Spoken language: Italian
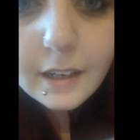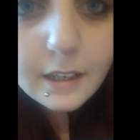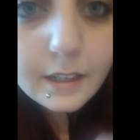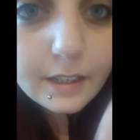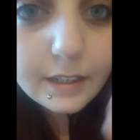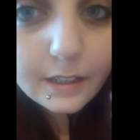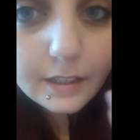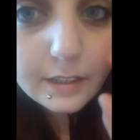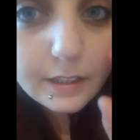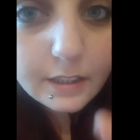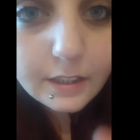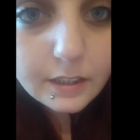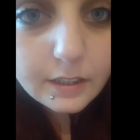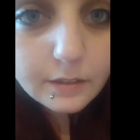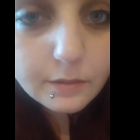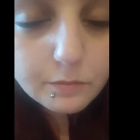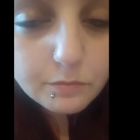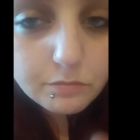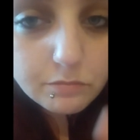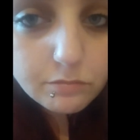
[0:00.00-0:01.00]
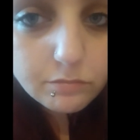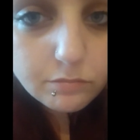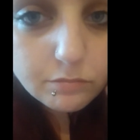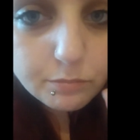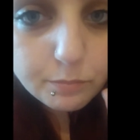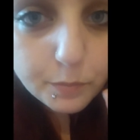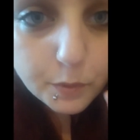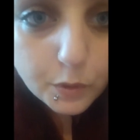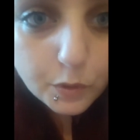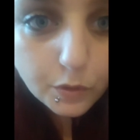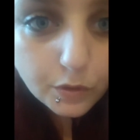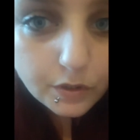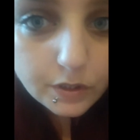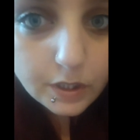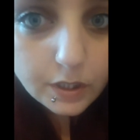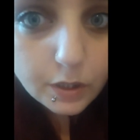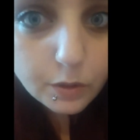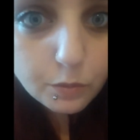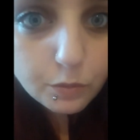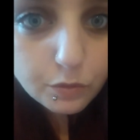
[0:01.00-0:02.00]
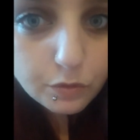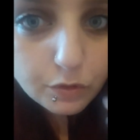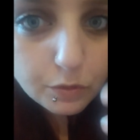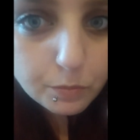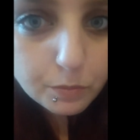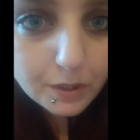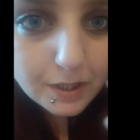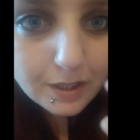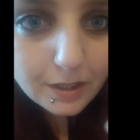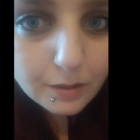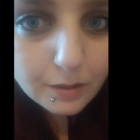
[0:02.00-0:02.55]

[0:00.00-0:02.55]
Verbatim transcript: la linea di mm, prodotti che uso per i